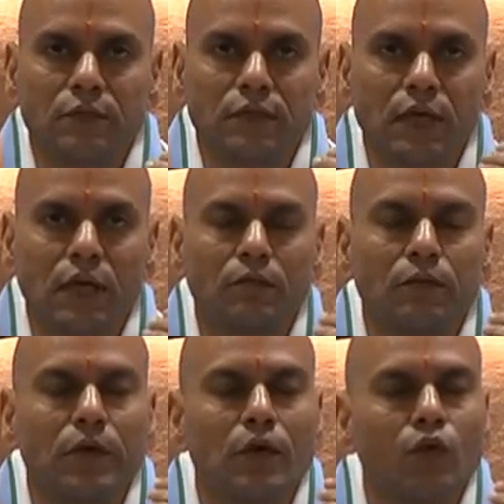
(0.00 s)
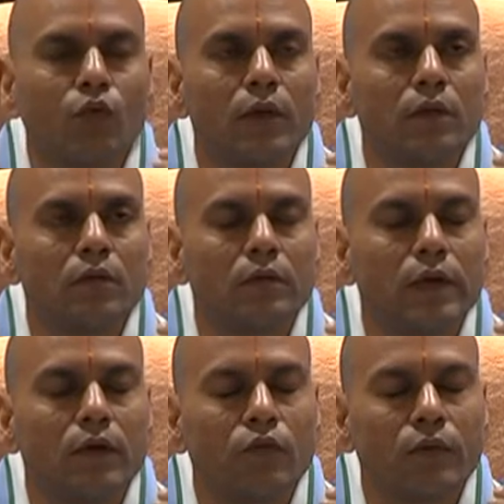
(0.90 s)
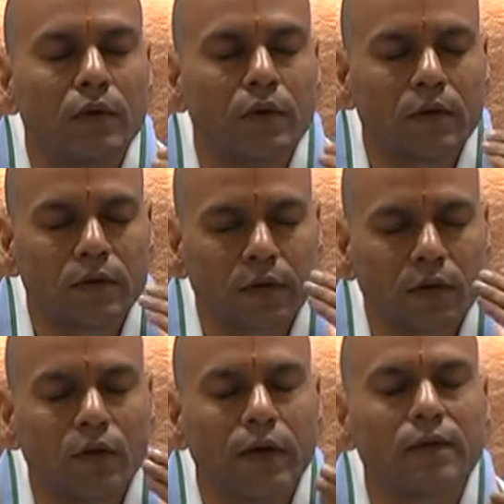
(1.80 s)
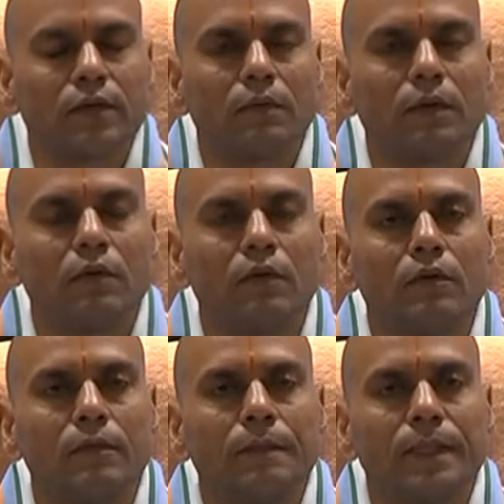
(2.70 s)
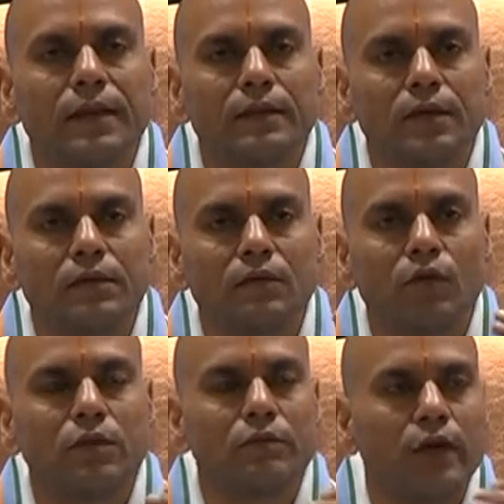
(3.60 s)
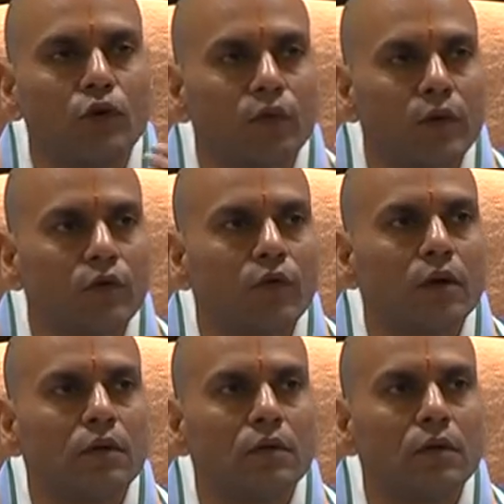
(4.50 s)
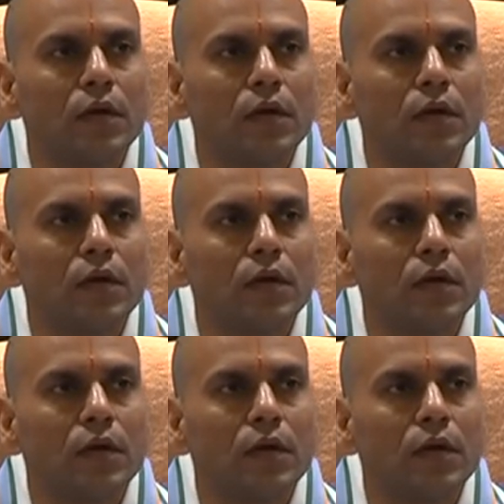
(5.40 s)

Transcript: మధ్యాహ్నం రెండు వందలు రెండు రెండు గంటల సమయంలో దర్శనం కోసం రెండు వేలు టోకన్లు